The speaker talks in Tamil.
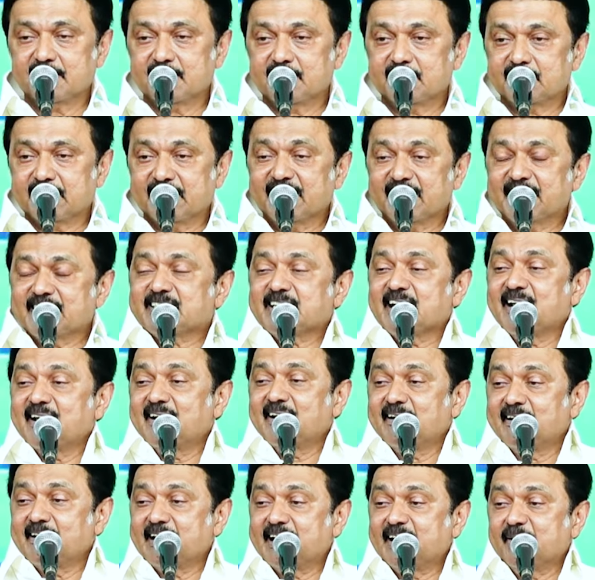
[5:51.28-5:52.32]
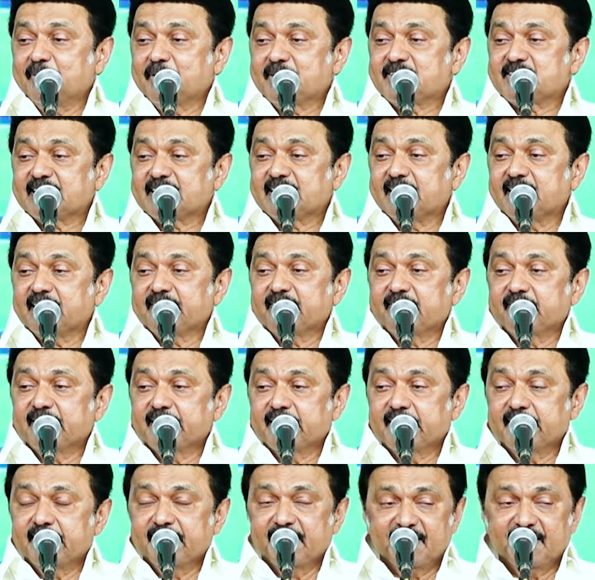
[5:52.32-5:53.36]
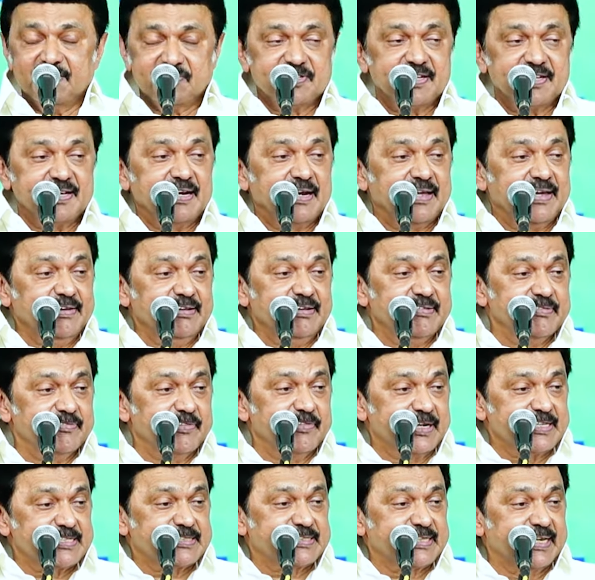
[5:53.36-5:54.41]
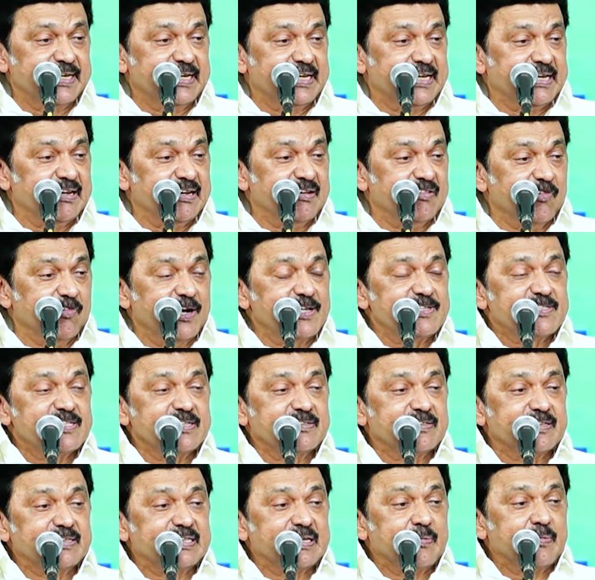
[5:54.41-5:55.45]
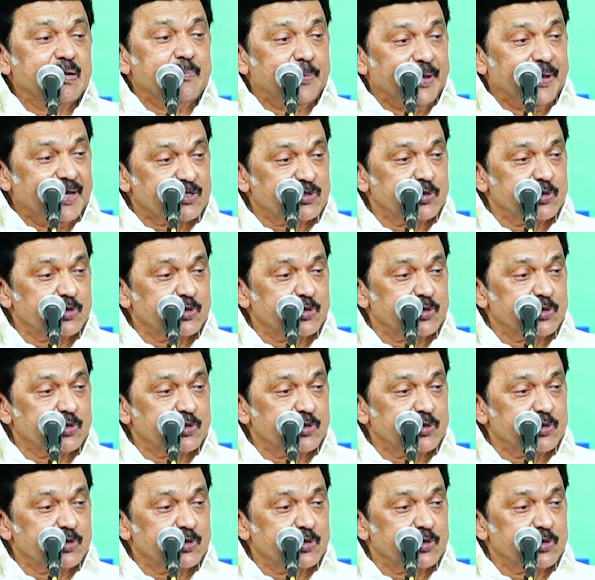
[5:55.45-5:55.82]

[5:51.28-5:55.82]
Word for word: தங்கச்சாலையில் நடைபெற்ற நிகழ்ச்சியில் வடசென்னை வளர்ச்சி திட்டம்னு பெயர்